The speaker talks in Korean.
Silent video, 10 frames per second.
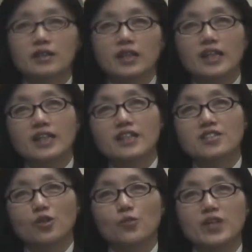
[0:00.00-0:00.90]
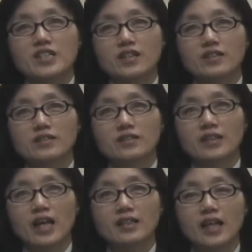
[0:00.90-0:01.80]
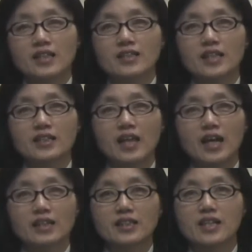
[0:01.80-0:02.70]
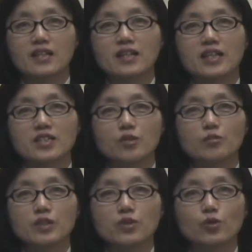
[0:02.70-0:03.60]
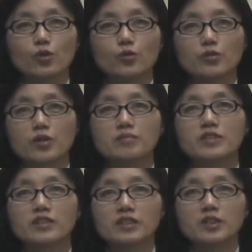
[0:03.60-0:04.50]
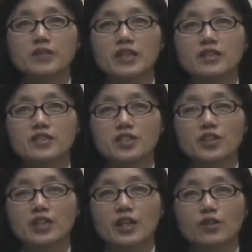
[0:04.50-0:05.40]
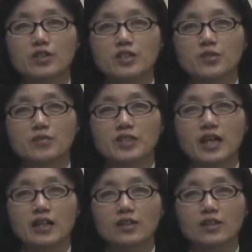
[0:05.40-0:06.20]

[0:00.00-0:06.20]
캐나다 정부에서는 한 학생당 1년에 1불이 조금 넘는 금액을 지원하고 있습니다.